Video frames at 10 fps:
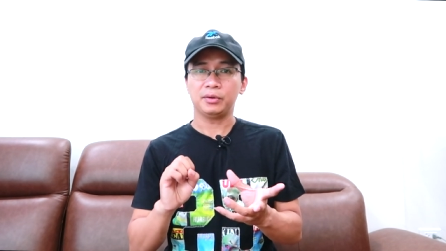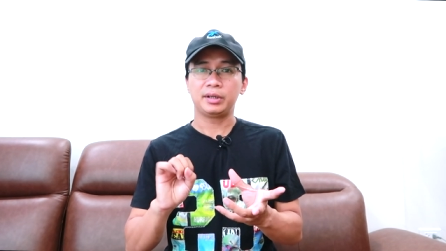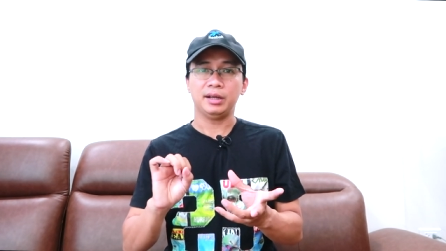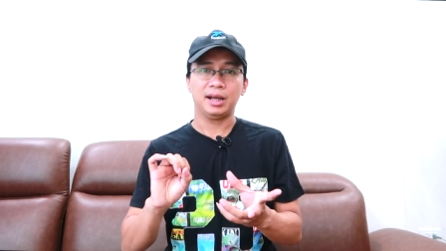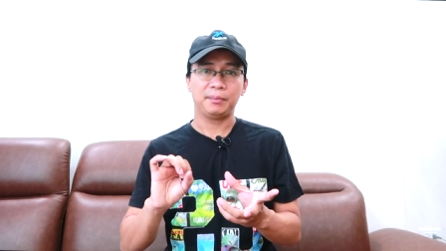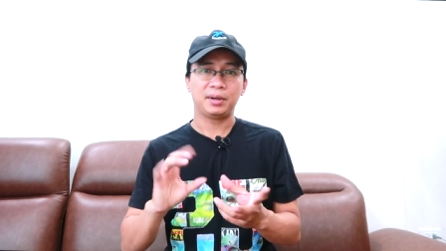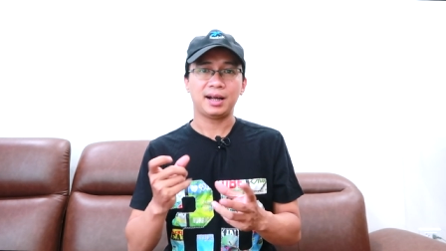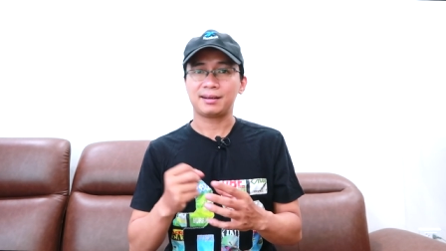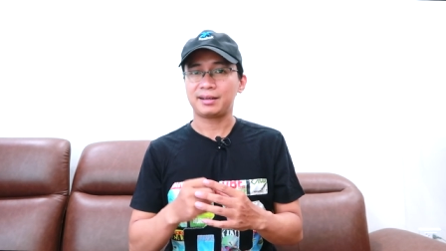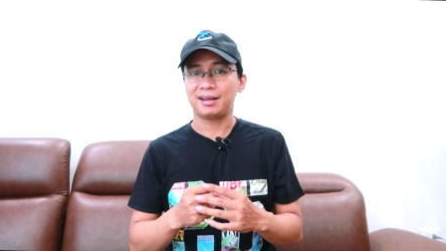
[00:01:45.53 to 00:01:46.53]
để có thể
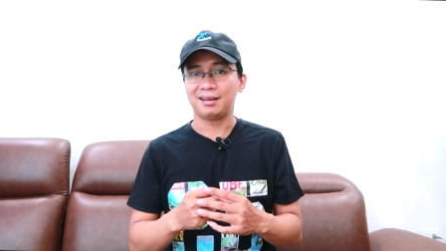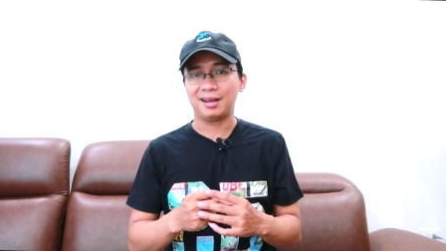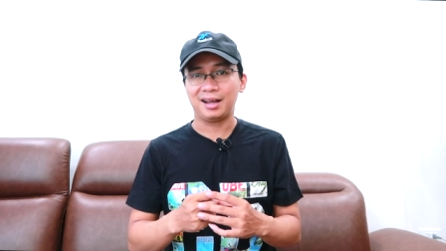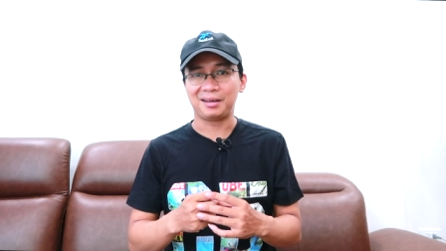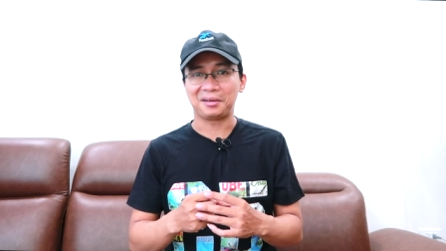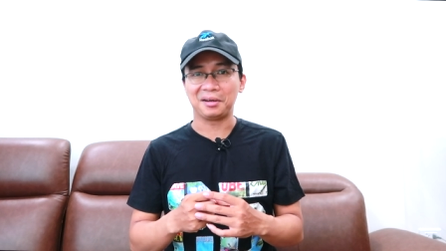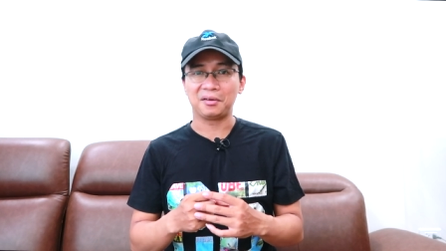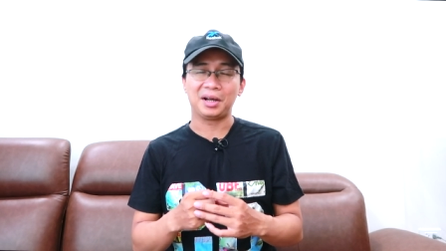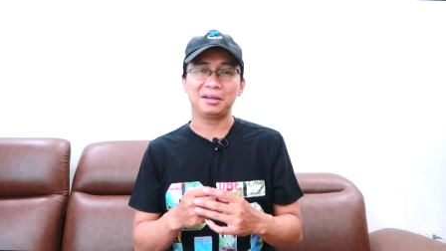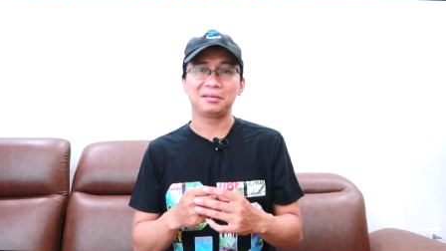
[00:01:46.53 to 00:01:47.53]
làm kháng thể lại
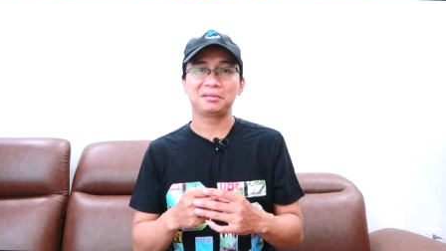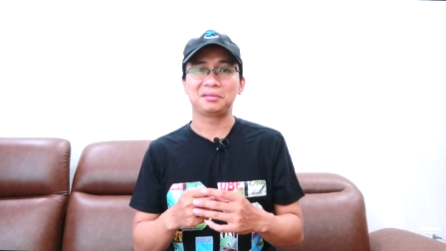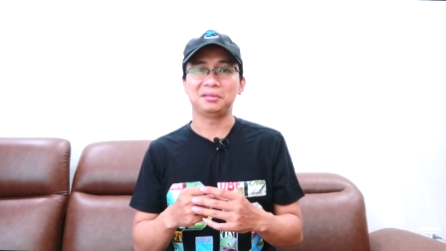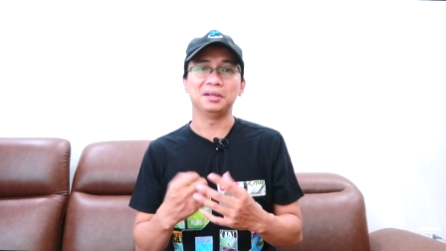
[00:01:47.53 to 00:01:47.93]
cái loại